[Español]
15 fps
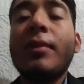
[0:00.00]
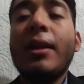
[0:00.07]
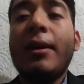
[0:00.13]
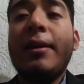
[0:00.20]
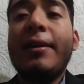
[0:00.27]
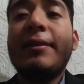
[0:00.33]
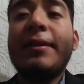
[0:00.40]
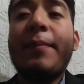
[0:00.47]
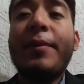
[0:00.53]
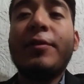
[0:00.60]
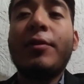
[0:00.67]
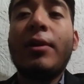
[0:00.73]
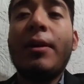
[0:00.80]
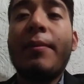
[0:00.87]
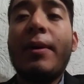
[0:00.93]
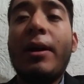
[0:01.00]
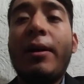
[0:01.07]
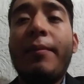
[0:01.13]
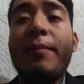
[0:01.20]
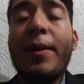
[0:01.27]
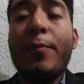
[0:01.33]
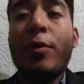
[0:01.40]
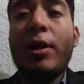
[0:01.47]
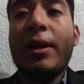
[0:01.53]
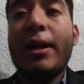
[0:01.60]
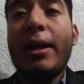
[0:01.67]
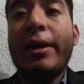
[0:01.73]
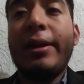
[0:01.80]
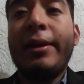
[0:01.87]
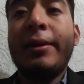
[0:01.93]
Y esta persona va, va por la
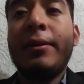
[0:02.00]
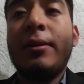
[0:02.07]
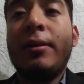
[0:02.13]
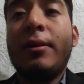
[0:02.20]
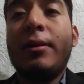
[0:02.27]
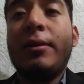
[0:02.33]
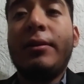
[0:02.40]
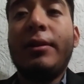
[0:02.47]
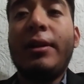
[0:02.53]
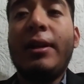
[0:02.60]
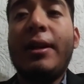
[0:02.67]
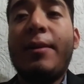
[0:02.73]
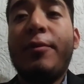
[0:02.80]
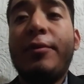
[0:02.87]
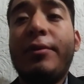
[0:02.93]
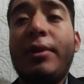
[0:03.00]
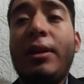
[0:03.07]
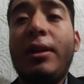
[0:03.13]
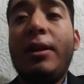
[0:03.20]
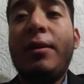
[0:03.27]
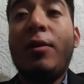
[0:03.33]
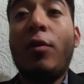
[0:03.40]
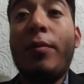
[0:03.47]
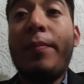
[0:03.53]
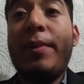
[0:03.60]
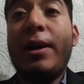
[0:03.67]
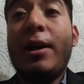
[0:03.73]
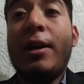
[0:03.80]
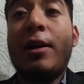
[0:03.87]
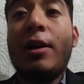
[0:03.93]
calle, digamos, y
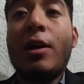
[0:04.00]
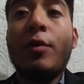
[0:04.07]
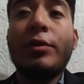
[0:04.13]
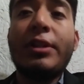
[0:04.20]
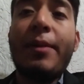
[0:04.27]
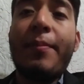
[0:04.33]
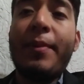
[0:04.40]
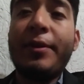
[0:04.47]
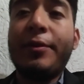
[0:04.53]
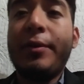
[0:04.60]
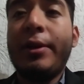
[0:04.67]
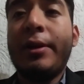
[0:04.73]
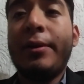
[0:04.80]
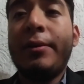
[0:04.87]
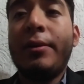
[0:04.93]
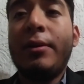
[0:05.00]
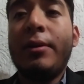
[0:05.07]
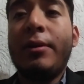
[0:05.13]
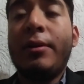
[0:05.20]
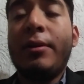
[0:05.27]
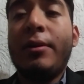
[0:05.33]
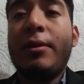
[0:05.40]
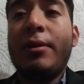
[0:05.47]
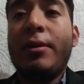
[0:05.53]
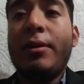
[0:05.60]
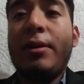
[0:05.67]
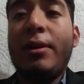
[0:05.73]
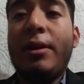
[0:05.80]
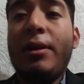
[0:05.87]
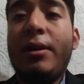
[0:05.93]
golpea a otra persona.
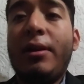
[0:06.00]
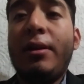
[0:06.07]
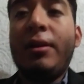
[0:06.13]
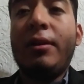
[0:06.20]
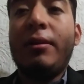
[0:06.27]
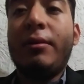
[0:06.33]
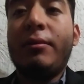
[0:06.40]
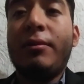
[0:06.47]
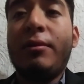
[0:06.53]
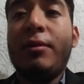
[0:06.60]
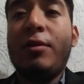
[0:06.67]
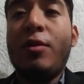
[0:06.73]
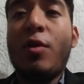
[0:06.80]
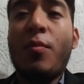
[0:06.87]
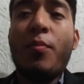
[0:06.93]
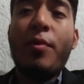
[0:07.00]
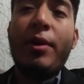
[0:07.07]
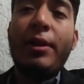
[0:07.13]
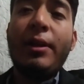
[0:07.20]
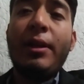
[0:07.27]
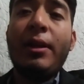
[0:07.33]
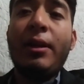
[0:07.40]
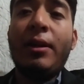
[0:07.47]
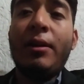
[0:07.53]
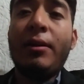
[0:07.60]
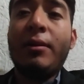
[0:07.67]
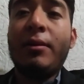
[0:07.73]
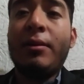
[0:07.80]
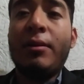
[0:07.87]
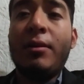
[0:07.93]
Eh, no puede
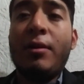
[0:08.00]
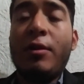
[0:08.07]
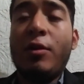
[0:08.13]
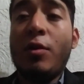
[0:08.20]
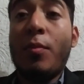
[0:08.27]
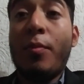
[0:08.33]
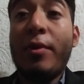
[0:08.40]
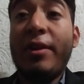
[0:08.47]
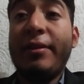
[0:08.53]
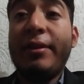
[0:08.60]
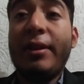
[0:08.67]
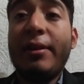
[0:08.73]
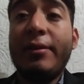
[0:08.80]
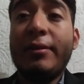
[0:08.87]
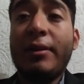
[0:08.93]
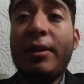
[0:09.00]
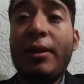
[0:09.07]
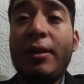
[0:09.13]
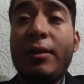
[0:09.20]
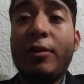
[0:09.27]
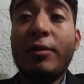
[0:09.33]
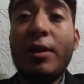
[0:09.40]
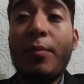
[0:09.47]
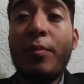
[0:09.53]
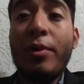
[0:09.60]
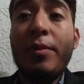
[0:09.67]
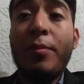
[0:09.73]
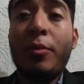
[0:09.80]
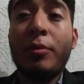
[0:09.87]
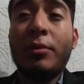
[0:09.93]
no puede ser, este, no se le puede
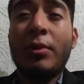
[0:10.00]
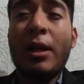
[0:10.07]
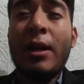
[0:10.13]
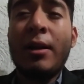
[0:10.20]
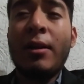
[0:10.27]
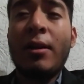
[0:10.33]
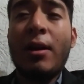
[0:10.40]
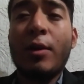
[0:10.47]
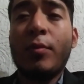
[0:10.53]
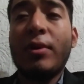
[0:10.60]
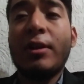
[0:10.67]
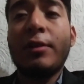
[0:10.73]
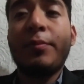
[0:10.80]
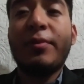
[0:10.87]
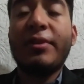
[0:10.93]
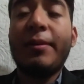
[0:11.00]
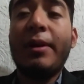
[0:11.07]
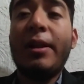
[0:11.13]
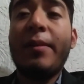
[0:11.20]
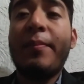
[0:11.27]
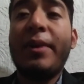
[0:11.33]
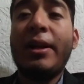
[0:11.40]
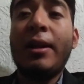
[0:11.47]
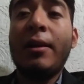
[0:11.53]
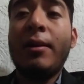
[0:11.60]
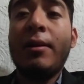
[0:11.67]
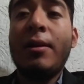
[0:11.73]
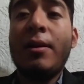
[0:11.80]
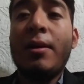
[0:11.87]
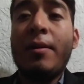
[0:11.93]
imputar alguna responsabilidad penal.
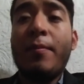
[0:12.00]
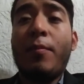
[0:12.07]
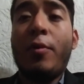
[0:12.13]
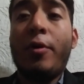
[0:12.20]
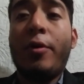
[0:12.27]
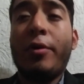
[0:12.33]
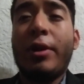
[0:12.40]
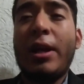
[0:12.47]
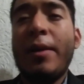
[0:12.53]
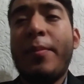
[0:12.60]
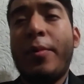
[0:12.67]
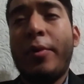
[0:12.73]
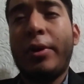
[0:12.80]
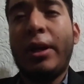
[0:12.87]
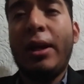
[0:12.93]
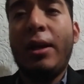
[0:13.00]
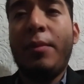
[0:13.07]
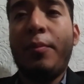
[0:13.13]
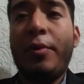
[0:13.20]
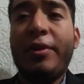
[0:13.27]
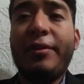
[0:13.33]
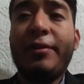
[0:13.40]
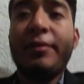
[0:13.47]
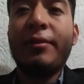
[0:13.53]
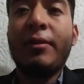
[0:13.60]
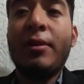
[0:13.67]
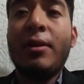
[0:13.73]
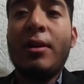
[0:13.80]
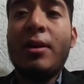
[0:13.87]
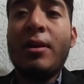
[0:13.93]
¿Por qué? Porque pues
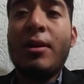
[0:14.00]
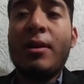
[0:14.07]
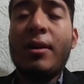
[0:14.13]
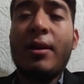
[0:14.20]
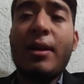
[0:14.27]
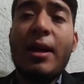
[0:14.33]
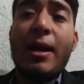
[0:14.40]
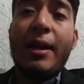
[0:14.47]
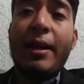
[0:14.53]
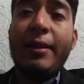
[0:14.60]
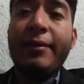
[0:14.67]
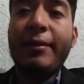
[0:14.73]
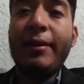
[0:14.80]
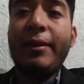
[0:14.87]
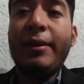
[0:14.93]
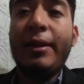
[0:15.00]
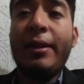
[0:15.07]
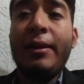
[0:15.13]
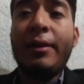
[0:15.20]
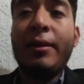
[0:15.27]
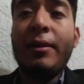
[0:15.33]
carece de,